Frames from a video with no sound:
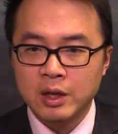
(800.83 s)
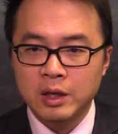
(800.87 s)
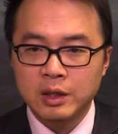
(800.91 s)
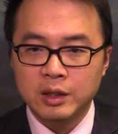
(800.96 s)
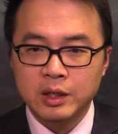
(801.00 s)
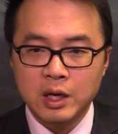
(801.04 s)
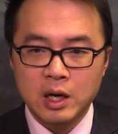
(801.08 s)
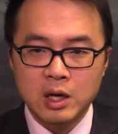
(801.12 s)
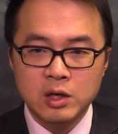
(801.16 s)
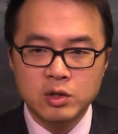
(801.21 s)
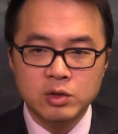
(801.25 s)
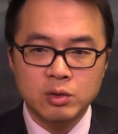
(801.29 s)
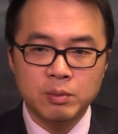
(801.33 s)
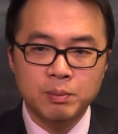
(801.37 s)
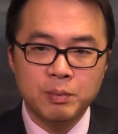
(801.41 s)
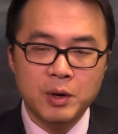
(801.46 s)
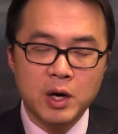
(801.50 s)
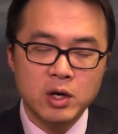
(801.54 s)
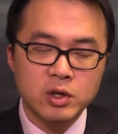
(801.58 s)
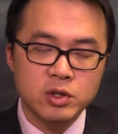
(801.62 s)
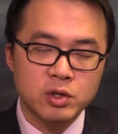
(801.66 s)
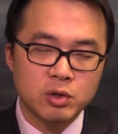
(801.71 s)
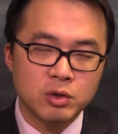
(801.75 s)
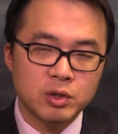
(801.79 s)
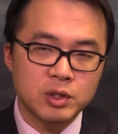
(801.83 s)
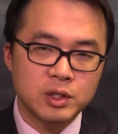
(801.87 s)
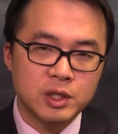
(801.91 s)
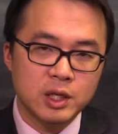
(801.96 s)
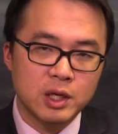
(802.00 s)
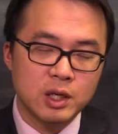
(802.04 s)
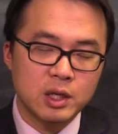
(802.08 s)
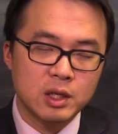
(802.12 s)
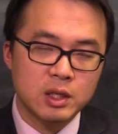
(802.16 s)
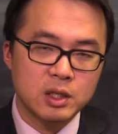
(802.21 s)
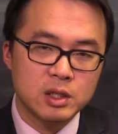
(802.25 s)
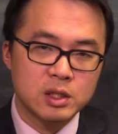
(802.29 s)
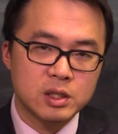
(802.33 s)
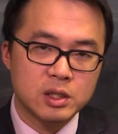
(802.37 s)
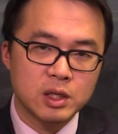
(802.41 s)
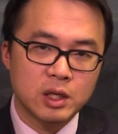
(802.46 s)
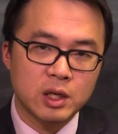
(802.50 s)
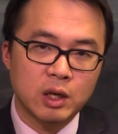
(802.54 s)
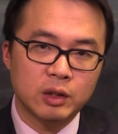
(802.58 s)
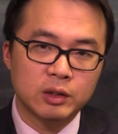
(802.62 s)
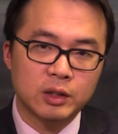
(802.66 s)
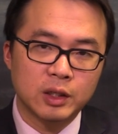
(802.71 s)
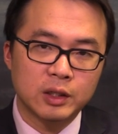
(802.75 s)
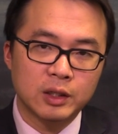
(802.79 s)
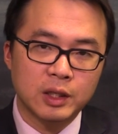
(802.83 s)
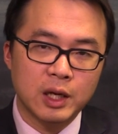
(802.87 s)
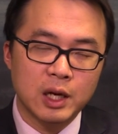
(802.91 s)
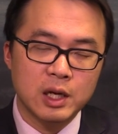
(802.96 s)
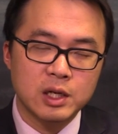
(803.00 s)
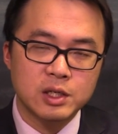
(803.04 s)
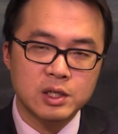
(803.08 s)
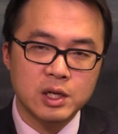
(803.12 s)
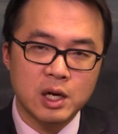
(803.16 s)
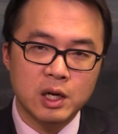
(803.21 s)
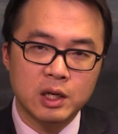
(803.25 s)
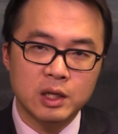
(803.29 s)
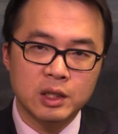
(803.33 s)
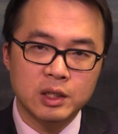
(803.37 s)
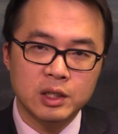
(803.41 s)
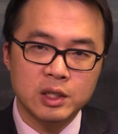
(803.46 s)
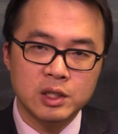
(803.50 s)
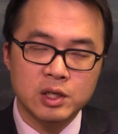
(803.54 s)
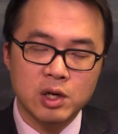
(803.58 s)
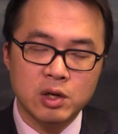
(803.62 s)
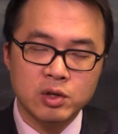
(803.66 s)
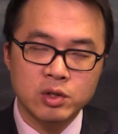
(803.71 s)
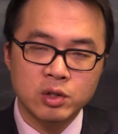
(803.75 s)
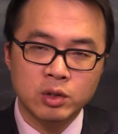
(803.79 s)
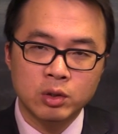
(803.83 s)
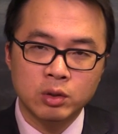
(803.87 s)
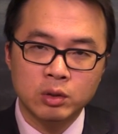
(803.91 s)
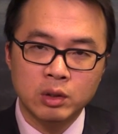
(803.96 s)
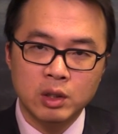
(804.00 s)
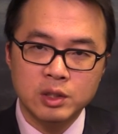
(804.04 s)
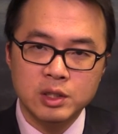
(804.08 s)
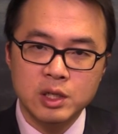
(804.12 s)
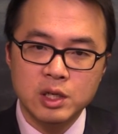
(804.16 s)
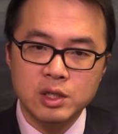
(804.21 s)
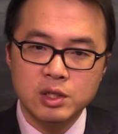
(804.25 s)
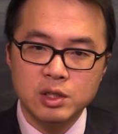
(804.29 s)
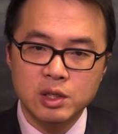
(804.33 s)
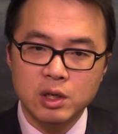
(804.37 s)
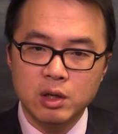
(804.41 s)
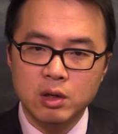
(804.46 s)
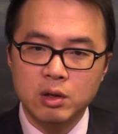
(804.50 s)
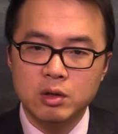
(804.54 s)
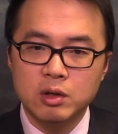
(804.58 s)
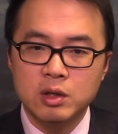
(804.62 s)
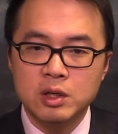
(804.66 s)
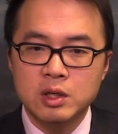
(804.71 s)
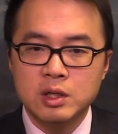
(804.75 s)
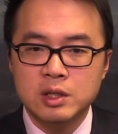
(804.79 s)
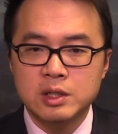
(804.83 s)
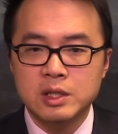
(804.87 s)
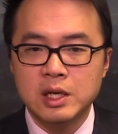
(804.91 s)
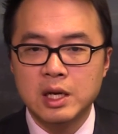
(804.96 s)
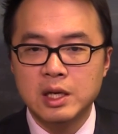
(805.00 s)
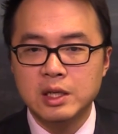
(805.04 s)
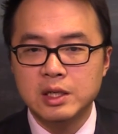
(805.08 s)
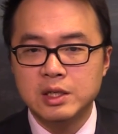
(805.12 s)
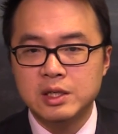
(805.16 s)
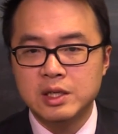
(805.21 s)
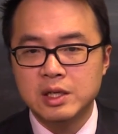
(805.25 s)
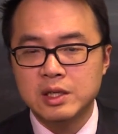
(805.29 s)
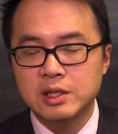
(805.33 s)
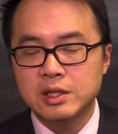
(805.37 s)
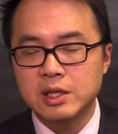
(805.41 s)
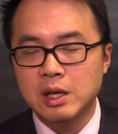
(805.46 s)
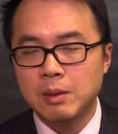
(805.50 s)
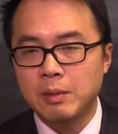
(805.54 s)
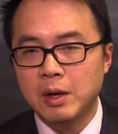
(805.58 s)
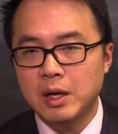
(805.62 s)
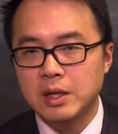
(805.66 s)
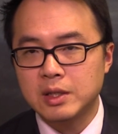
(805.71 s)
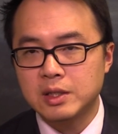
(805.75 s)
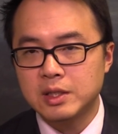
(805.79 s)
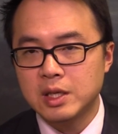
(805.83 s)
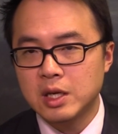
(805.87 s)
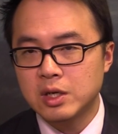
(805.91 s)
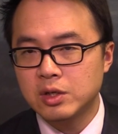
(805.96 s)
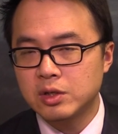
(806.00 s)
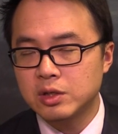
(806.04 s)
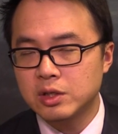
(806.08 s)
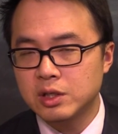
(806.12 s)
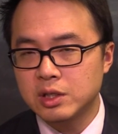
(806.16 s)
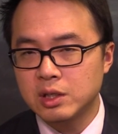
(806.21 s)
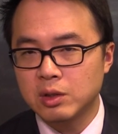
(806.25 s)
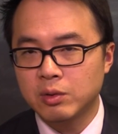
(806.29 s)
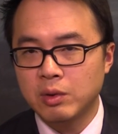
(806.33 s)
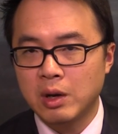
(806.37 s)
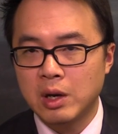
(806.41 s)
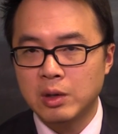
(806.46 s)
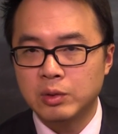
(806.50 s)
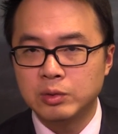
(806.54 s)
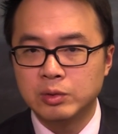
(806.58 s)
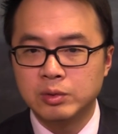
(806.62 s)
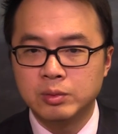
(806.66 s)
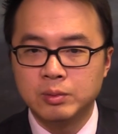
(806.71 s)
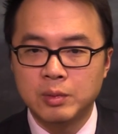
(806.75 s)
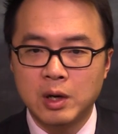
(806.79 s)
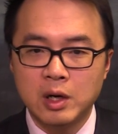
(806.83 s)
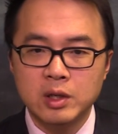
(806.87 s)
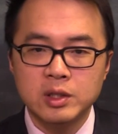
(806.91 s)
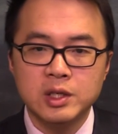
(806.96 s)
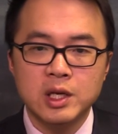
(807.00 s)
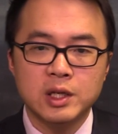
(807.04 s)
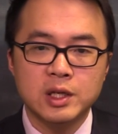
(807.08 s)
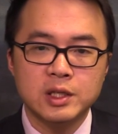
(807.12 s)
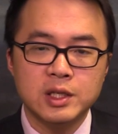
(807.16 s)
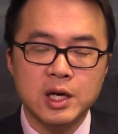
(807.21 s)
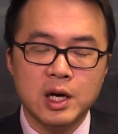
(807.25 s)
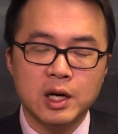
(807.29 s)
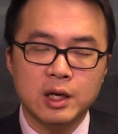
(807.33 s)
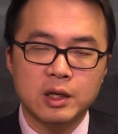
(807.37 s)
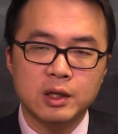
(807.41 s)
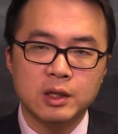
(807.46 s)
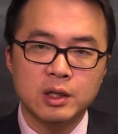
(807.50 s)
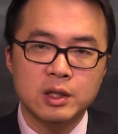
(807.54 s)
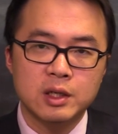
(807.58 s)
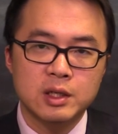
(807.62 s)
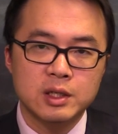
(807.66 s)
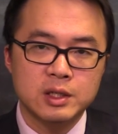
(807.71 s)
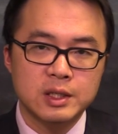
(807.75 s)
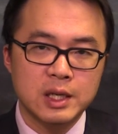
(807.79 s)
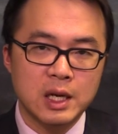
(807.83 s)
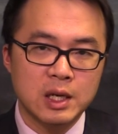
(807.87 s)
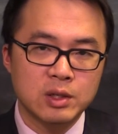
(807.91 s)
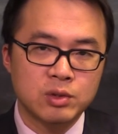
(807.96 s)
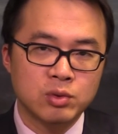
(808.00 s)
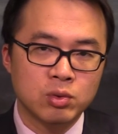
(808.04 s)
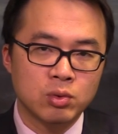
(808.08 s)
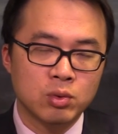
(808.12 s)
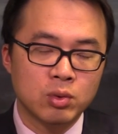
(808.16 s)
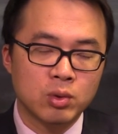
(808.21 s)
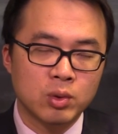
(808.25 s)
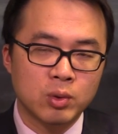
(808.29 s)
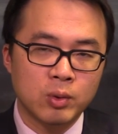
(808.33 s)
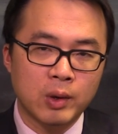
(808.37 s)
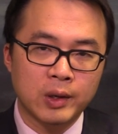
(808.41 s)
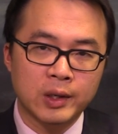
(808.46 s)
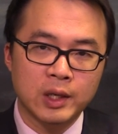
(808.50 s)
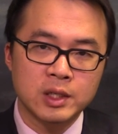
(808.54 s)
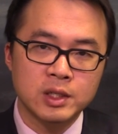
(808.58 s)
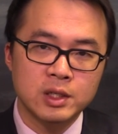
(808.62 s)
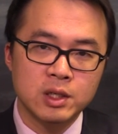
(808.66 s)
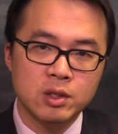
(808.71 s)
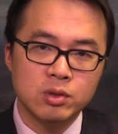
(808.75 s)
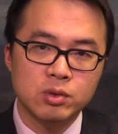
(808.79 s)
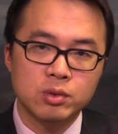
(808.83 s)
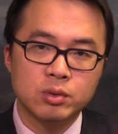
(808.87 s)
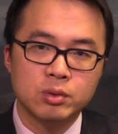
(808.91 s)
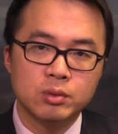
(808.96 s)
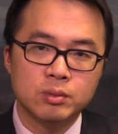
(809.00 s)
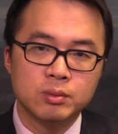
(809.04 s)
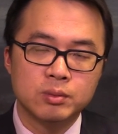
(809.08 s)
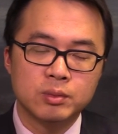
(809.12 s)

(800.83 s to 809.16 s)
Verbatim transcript: 第二种保守一些，则要等待上了一小时通道线之后，在一千三百三十四块五毛钱的价格再去挂单进入。